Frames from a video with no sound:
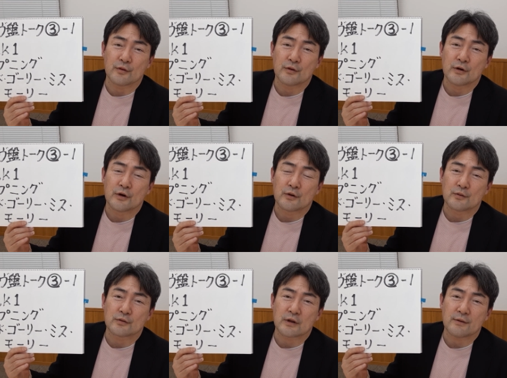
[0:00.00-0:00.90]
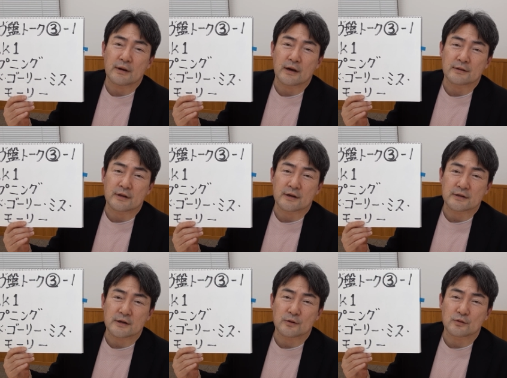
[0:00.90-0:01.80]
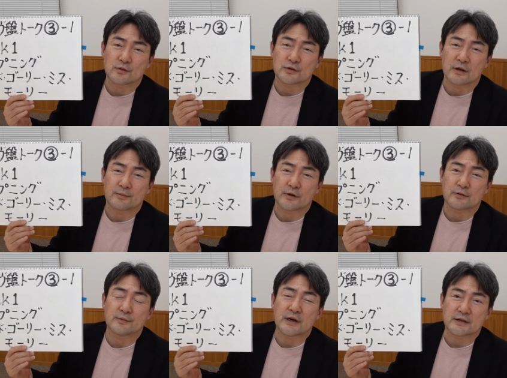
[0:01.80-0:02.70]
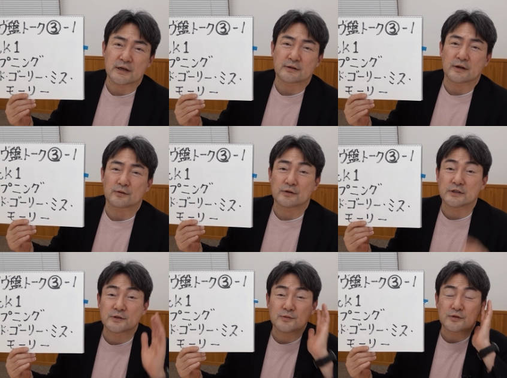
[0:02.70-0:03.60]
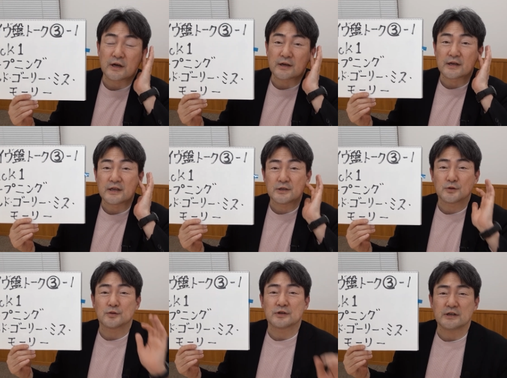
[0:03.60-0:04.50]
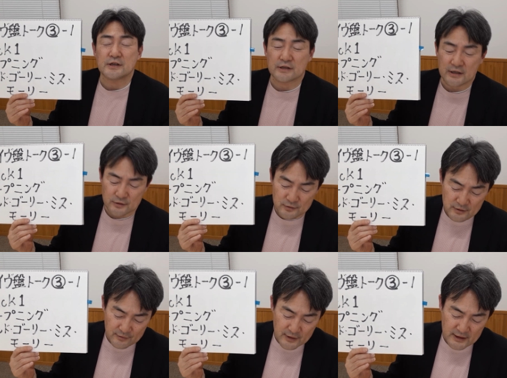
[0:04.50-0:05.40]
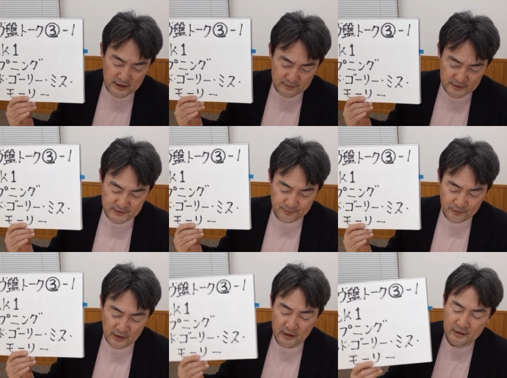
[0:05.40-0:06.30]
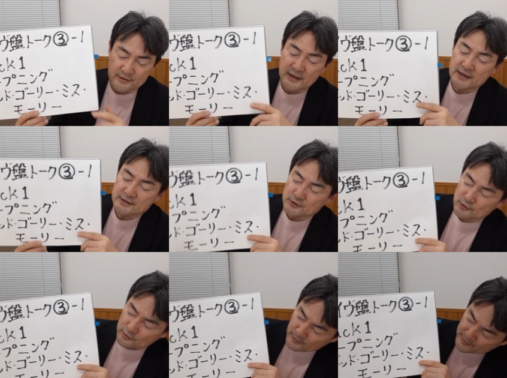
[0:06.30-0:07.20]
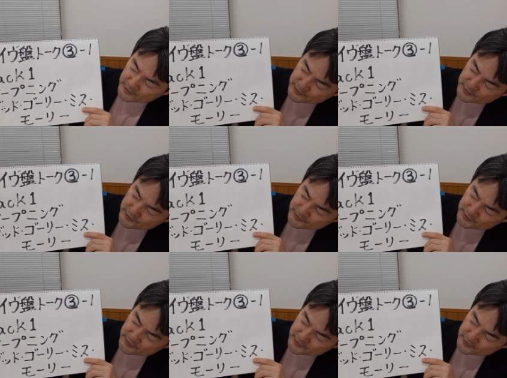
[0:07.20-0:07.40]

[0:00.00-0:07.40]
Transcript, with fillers: う歌はなかなかこの人やっぱりうまいなとあとリズム感が非常にいいなというのが分かります。でそのまま